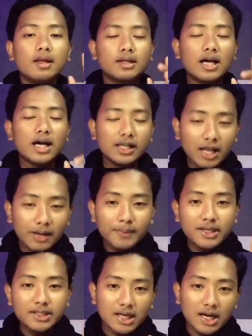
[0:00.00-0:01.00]

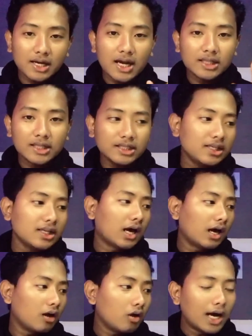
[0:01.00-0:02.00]
kalian bisa ganti.
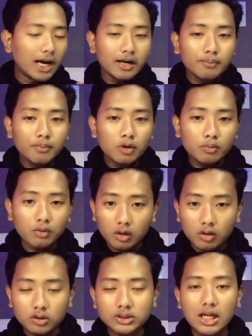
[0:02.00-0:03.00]
Nah, kalau kalian belum
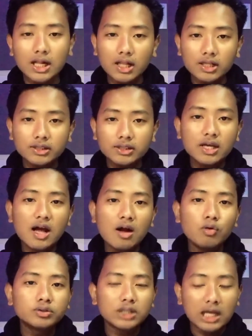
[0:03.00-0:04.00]
lolos, kalian
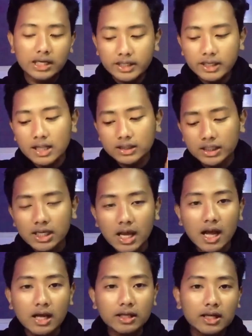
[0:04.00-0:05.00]
nggak usah diganti
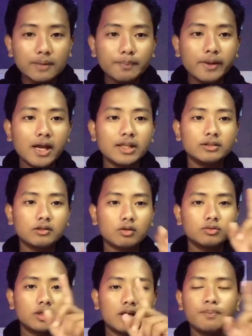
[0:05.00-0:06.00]
agar pihak TikTok